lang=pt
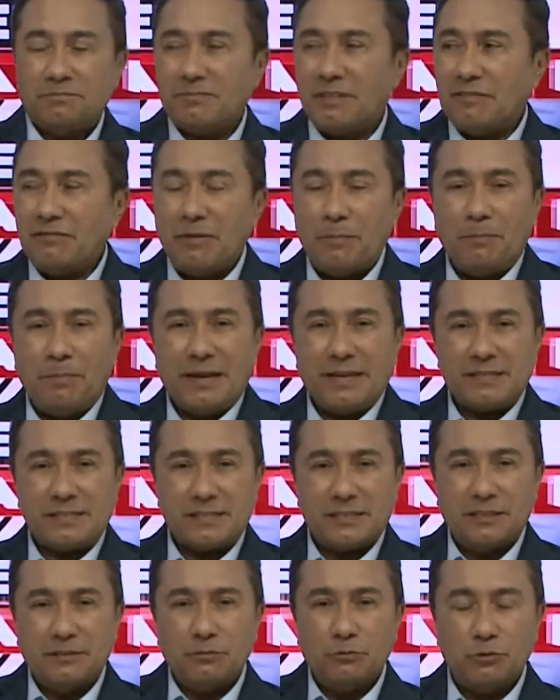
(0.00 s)
estava
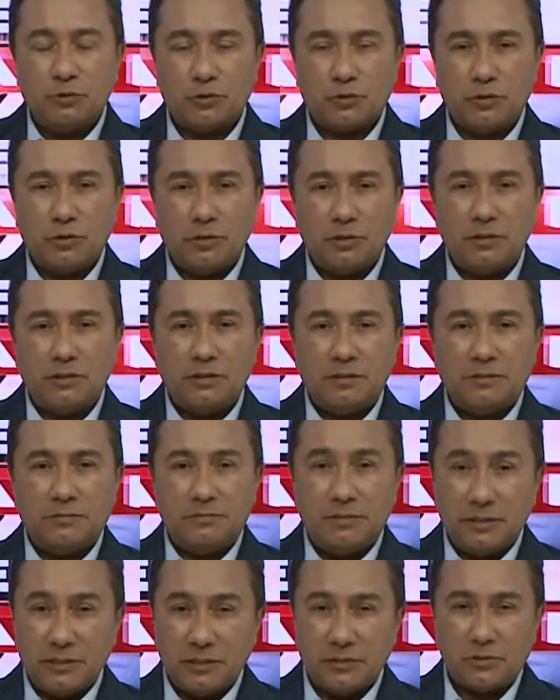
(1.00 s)
passando só,
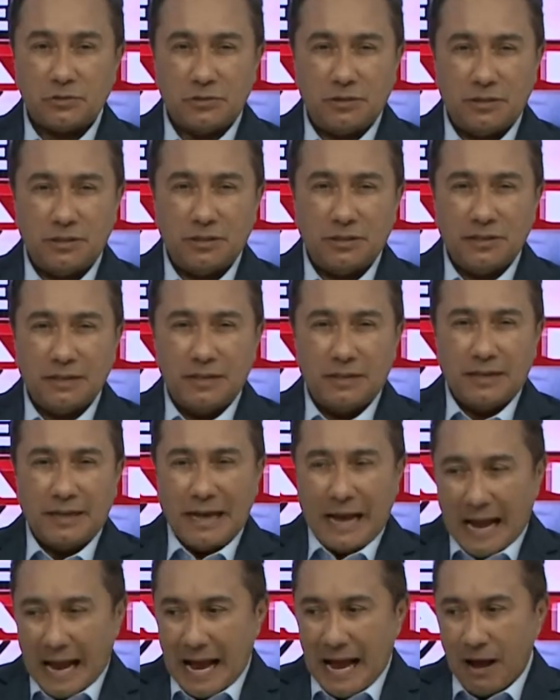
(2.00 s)
veja só,
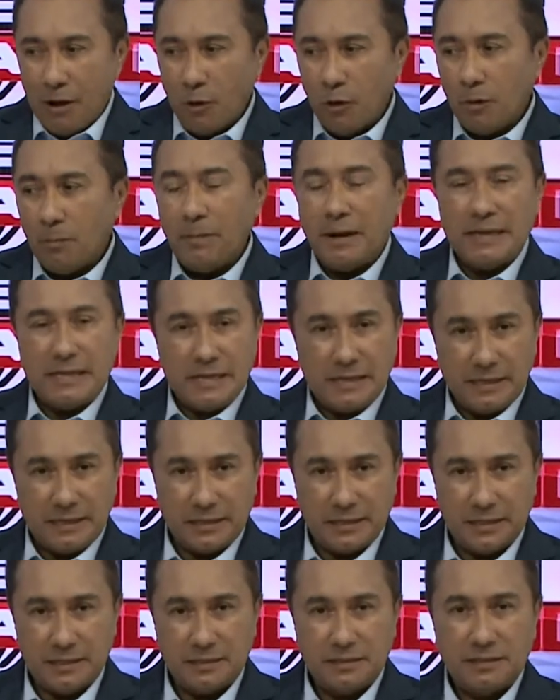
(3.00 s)
a
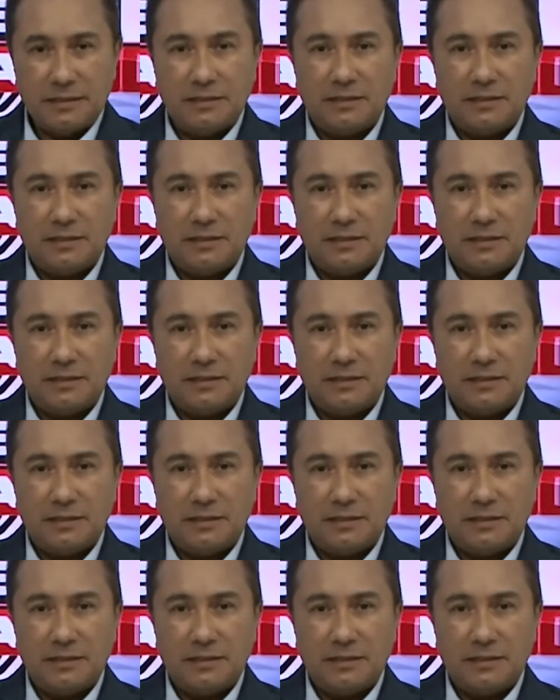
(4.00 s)
roubalheira,